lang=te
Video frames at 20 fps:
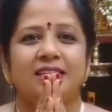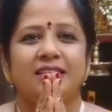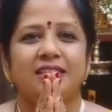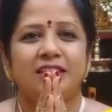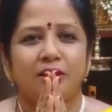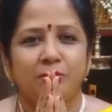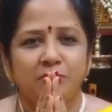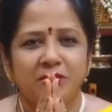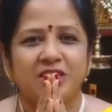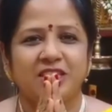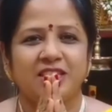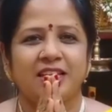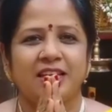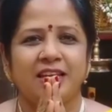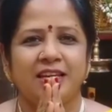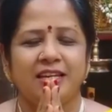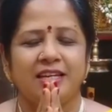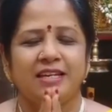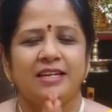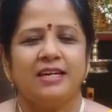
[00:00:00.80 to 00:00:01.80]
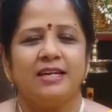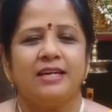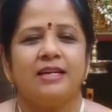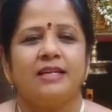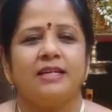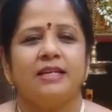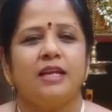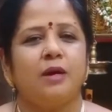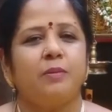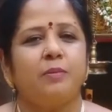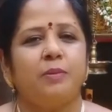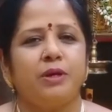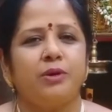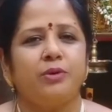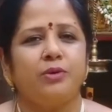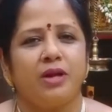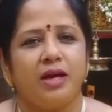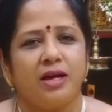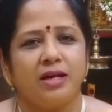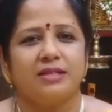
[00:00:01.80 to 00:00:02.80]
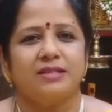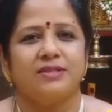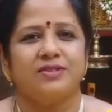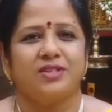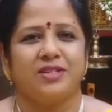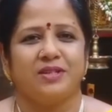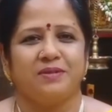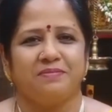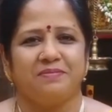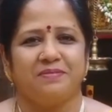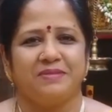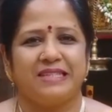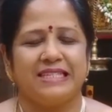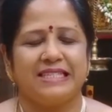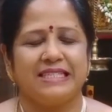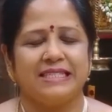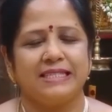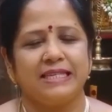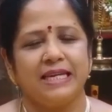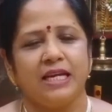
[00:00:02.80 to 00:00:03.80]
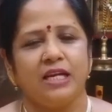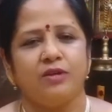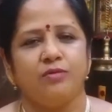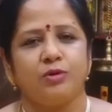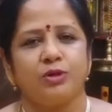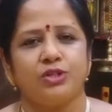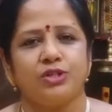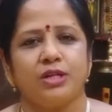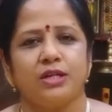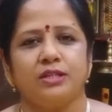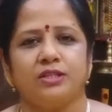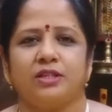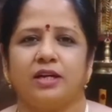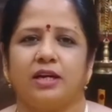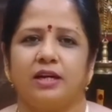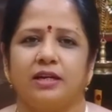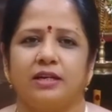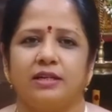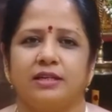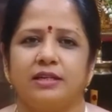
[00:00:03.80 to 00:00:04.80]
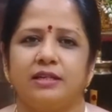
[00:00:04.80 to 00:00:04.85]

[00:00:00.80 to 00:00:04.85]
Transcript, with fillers: నమస్తే నా పేరు నాగశ్రీ శ్రీ డివోషనల్ ఛానల్కి